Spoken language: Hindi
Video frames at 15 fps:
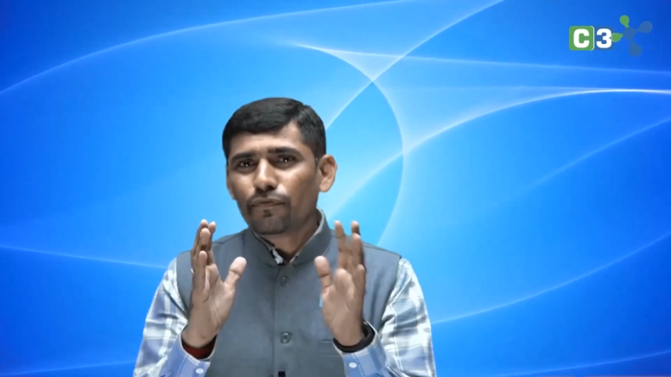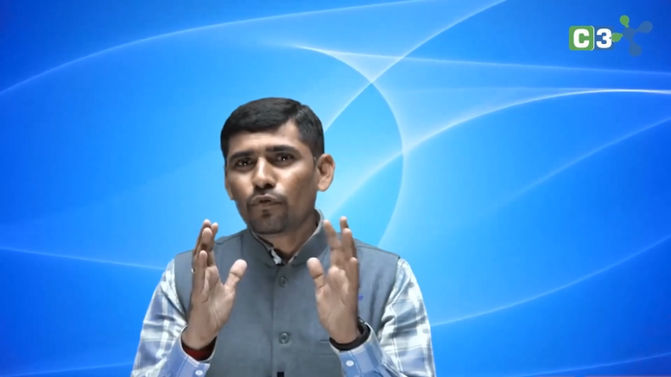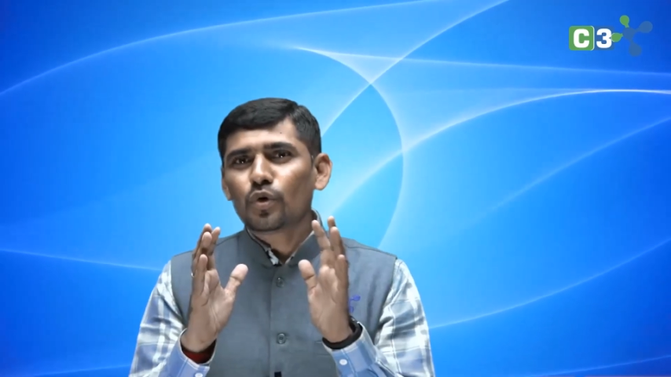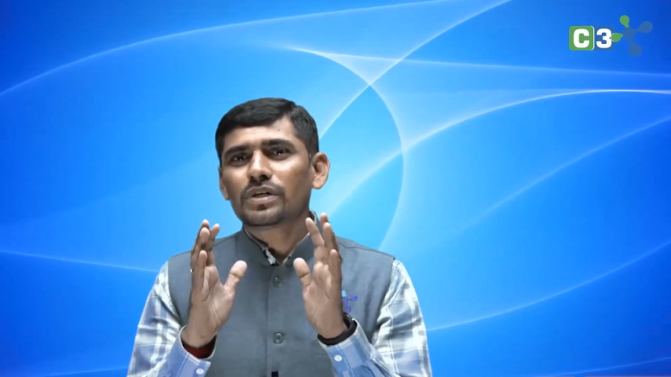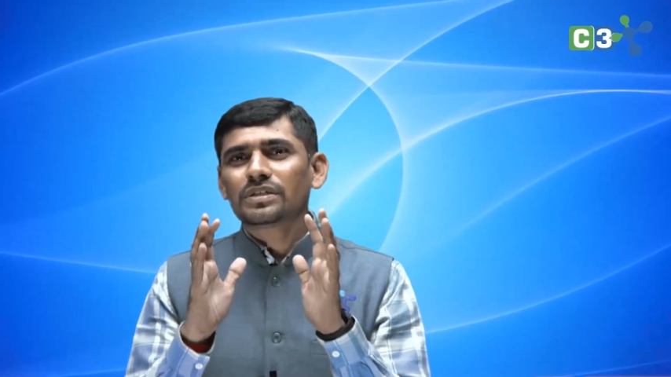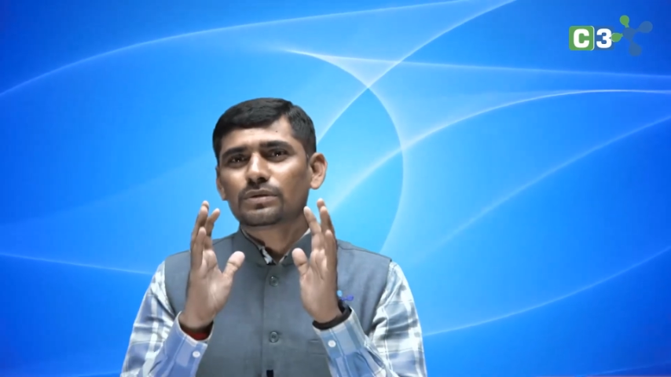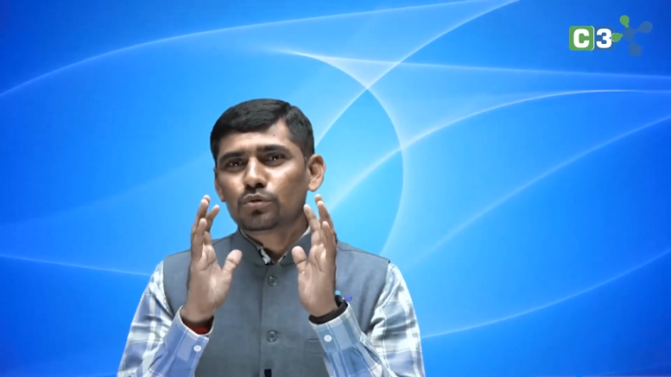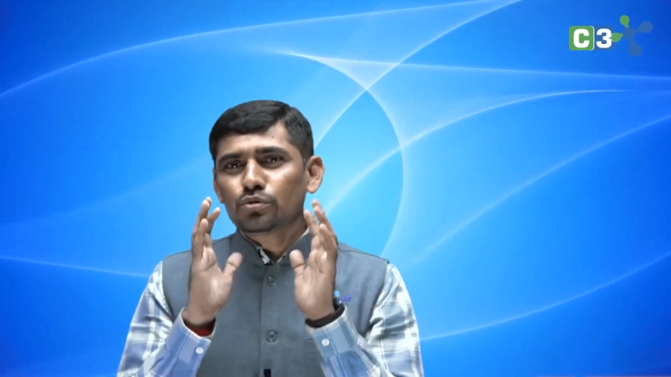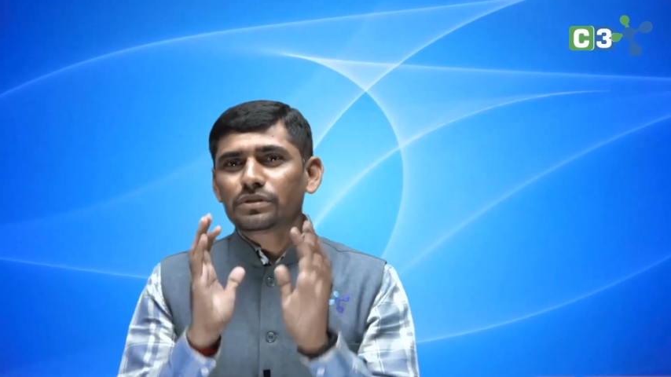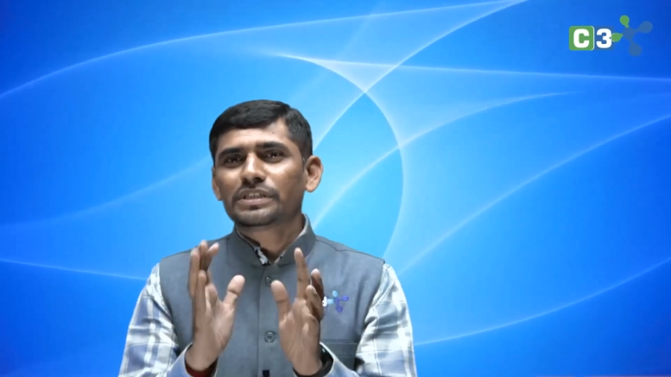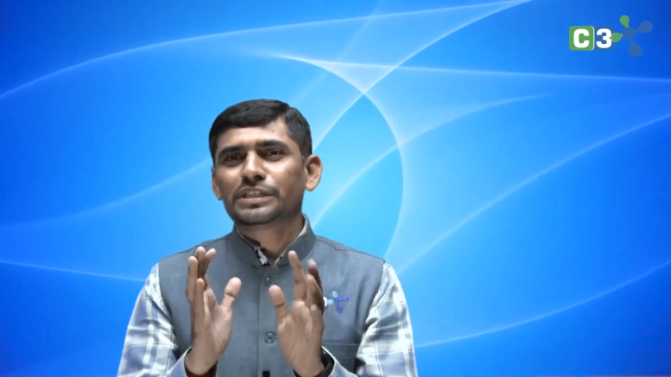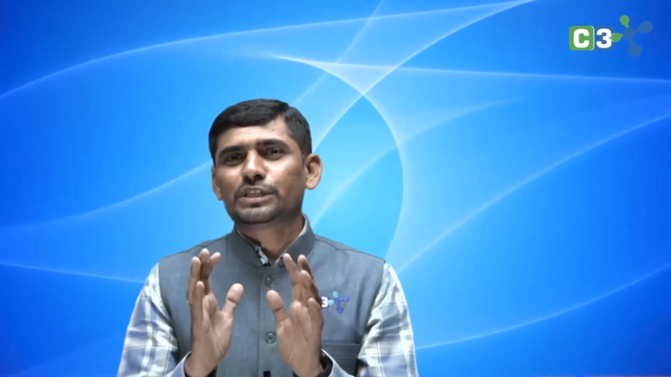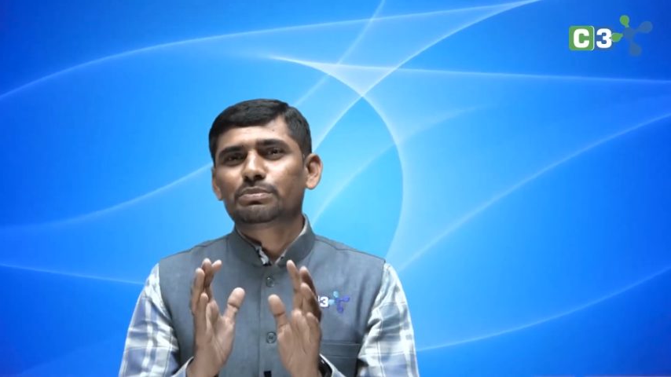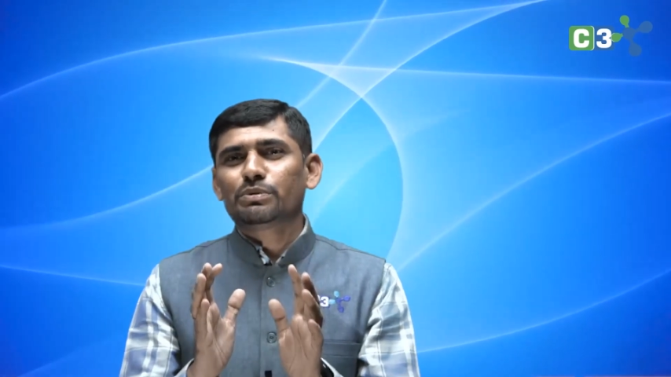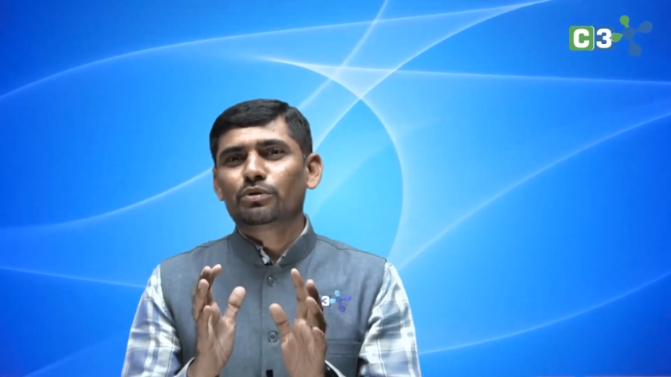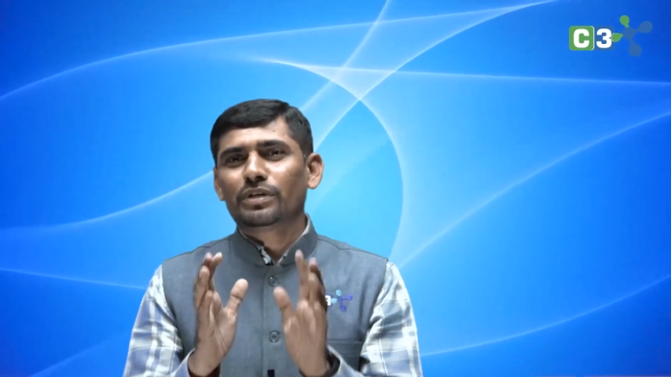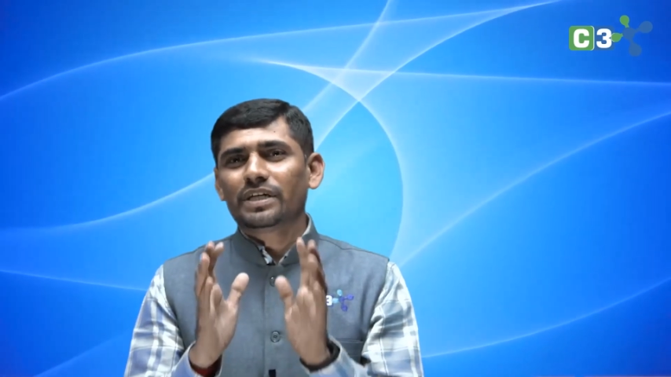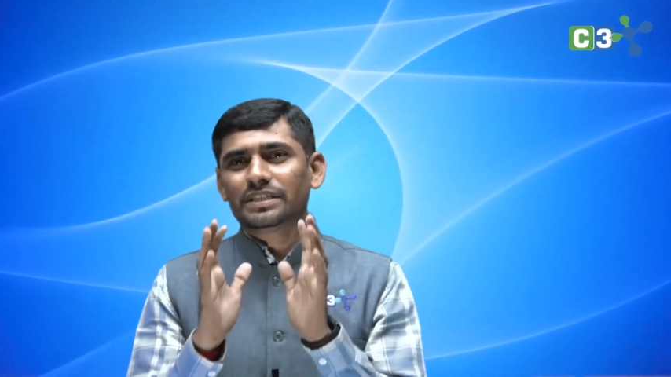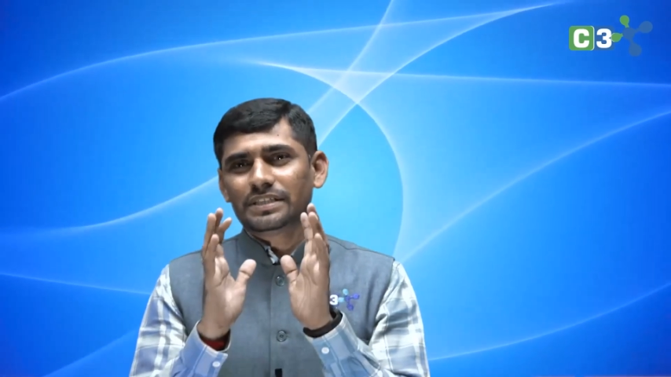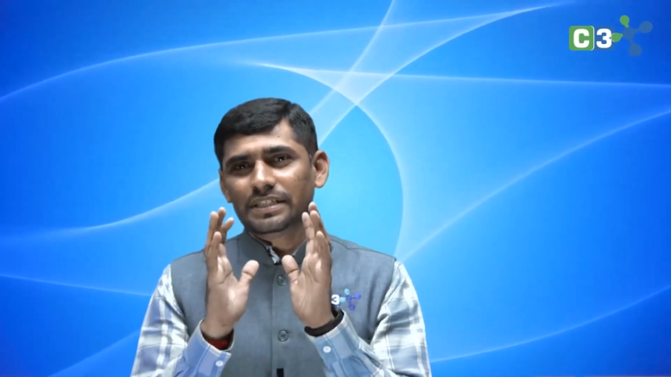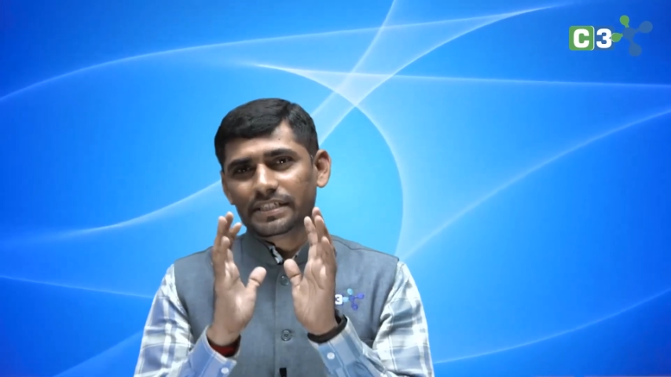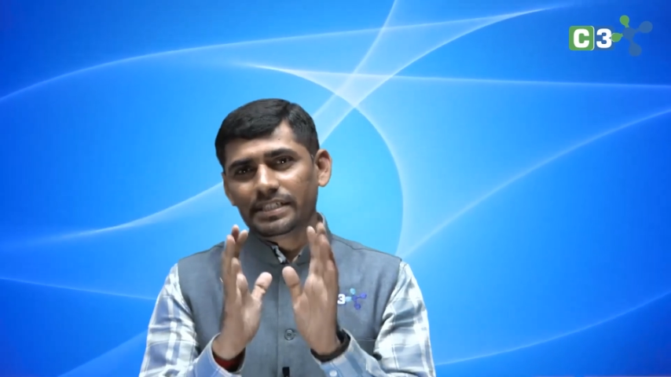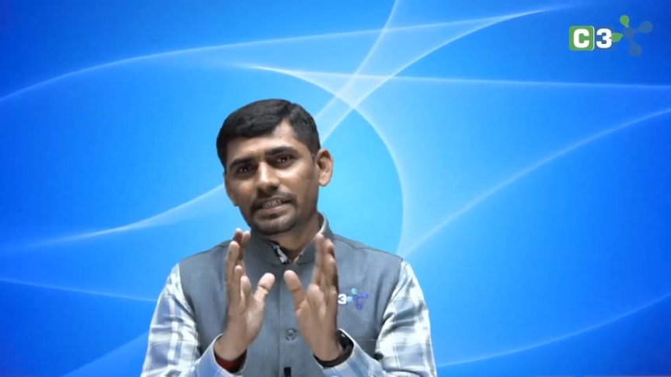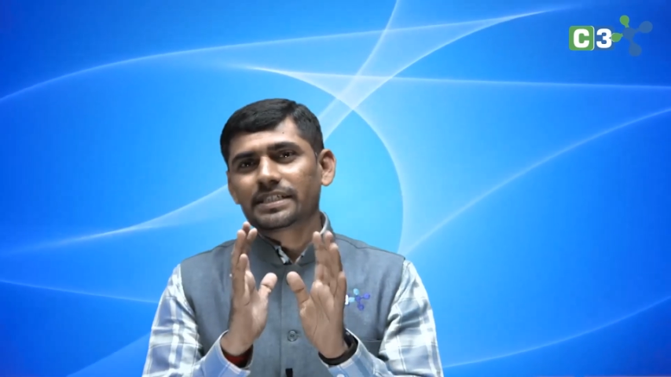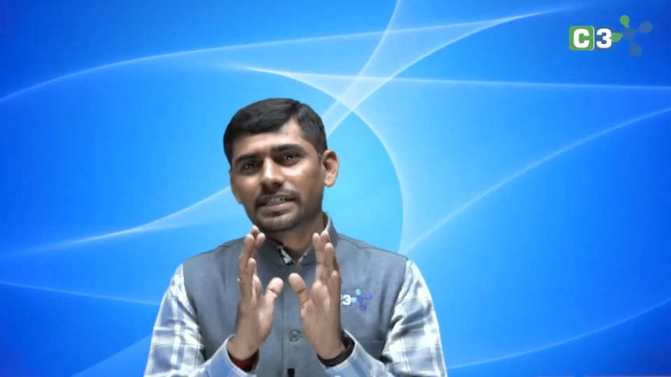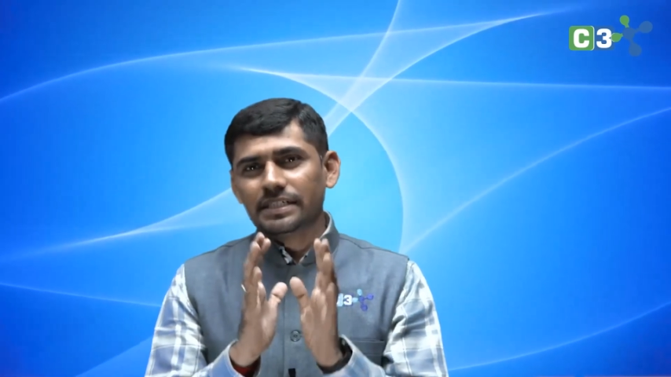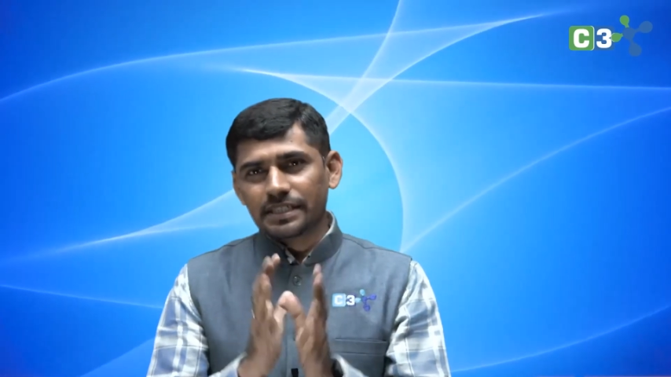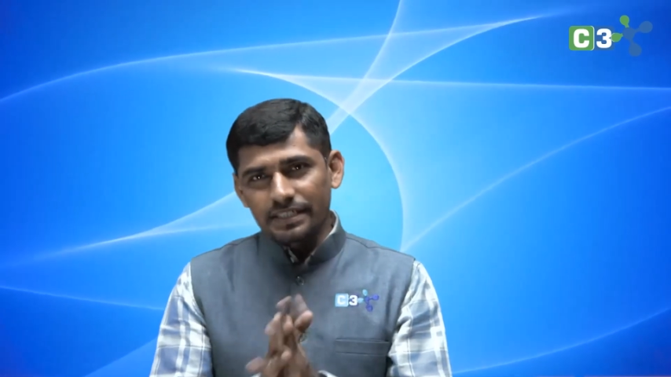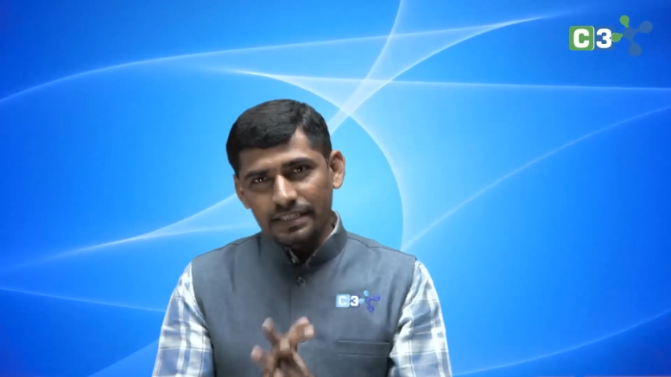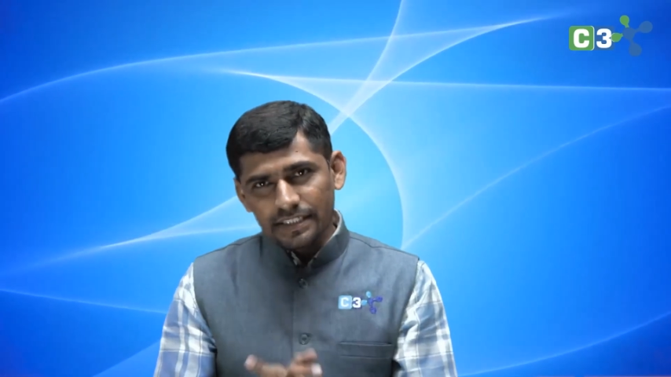फोकस उस चीज़ पे होना चाहिए जिसका
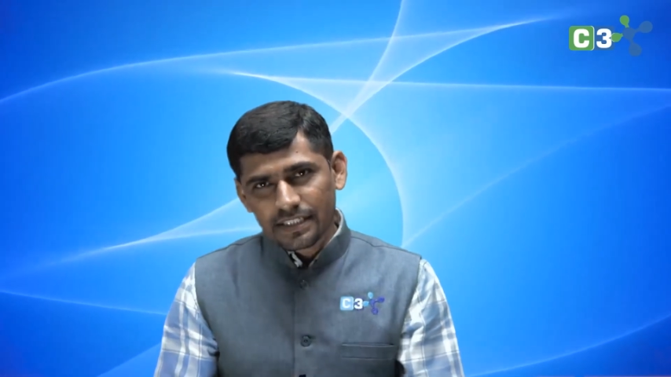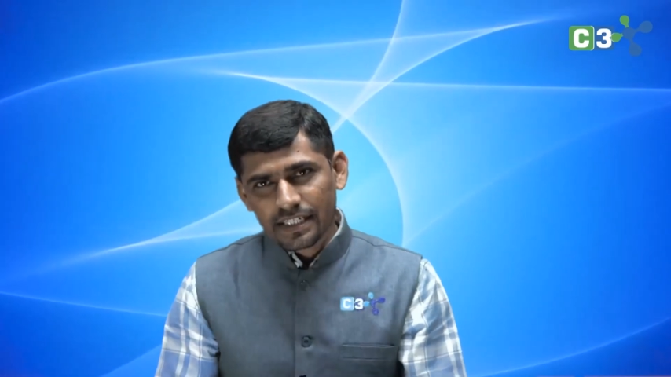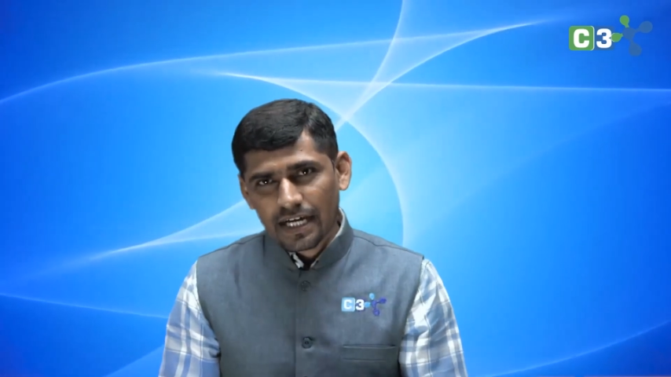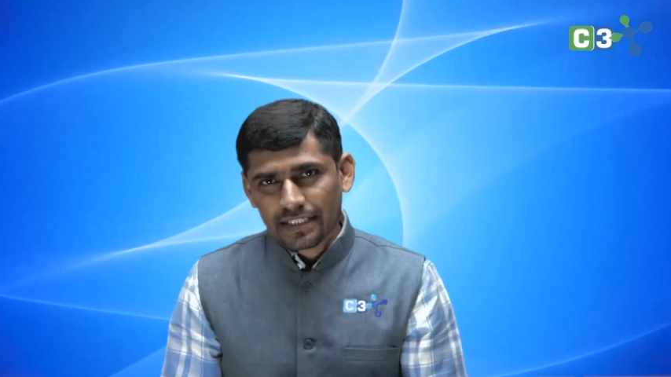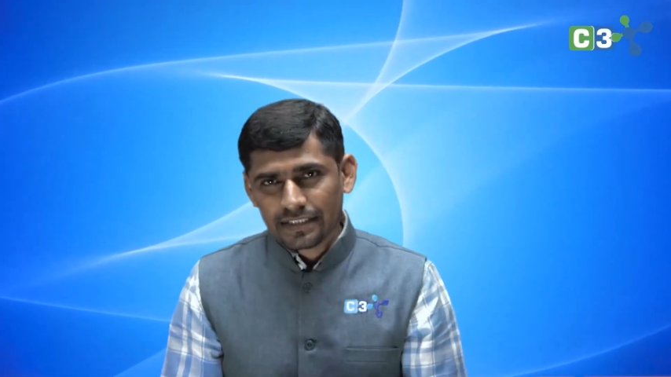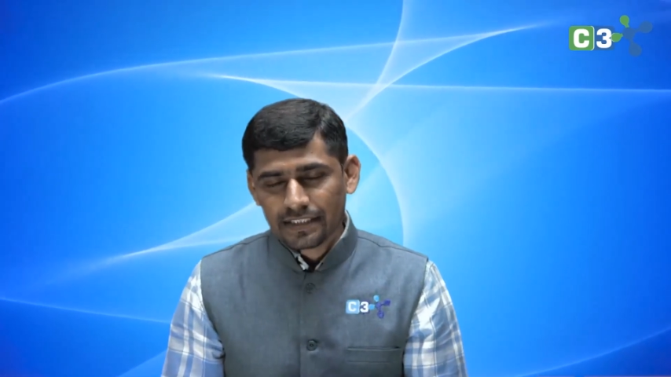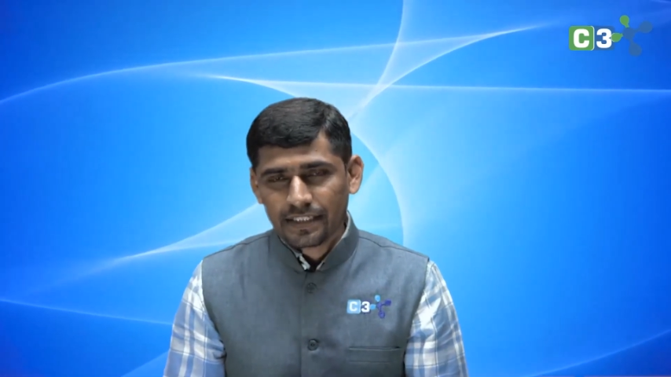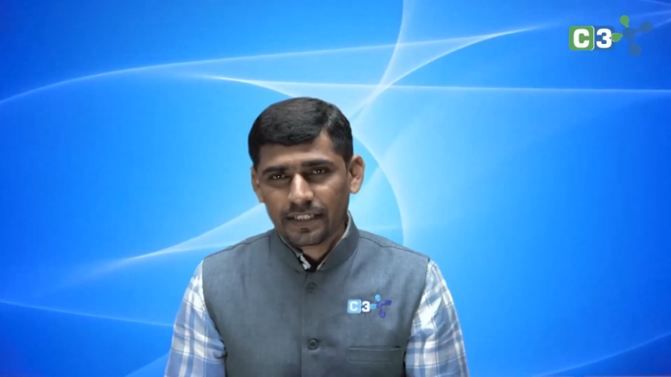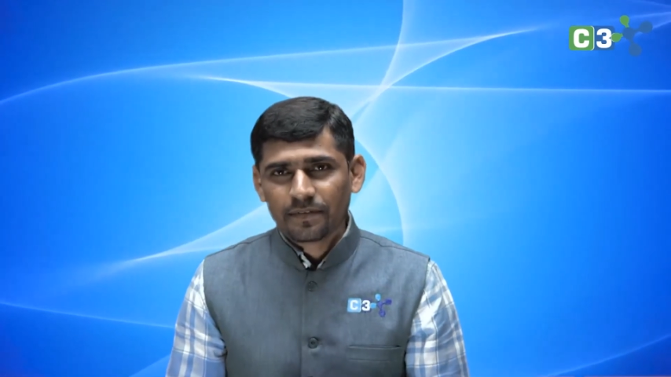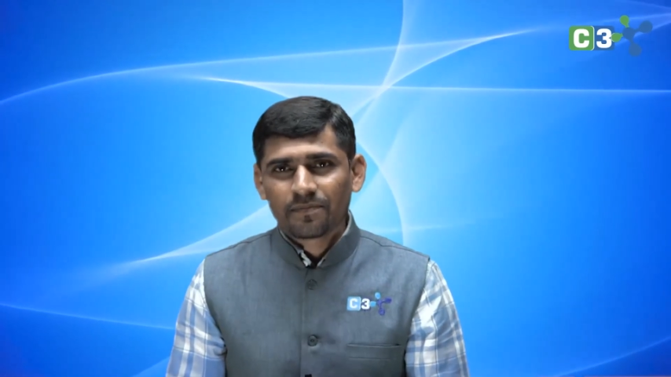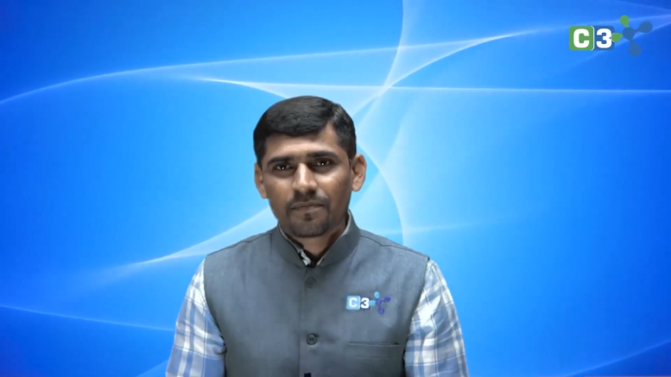डिस्कशन आज है